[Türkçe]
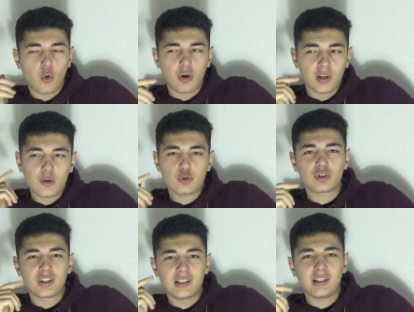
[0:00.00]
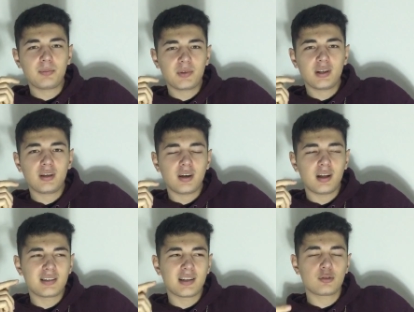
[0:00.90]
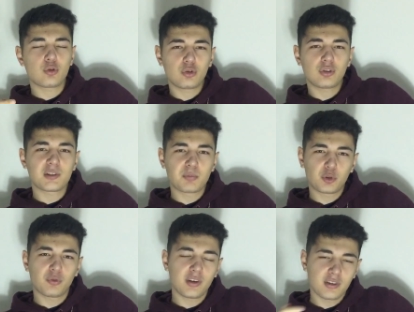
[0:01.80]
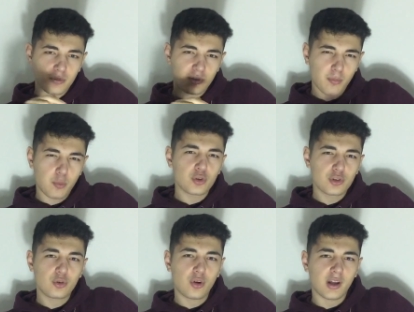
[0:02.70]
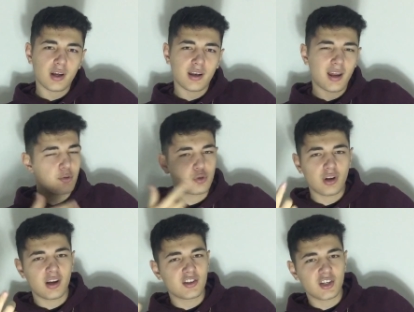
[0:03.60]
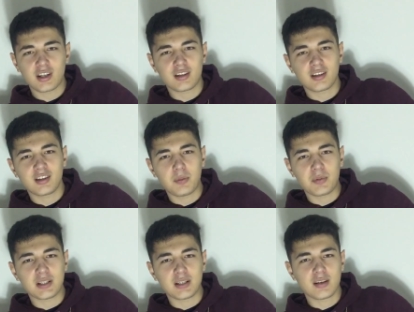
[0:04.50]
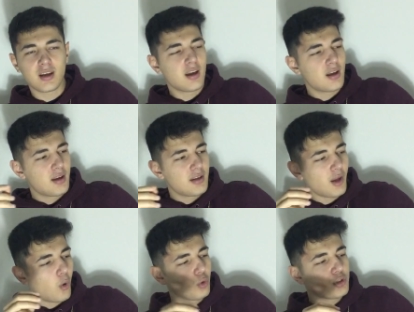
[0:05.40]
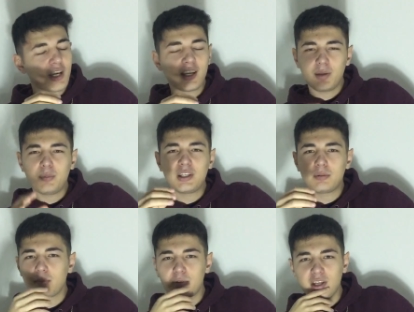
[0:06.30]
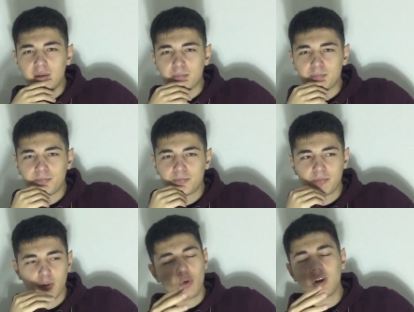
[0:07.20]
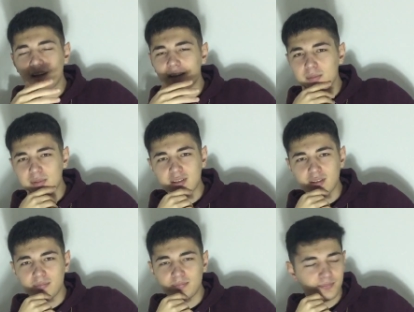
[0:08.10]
O kadar çok dinledim ki hani sene sonunda Spotify'ın raporu çıkıyor ya hani en çok hangi şarkıları dinlemişsiniz. Ya olacağına emin gibi bir şeyim. Ne o kadar diyeyim size.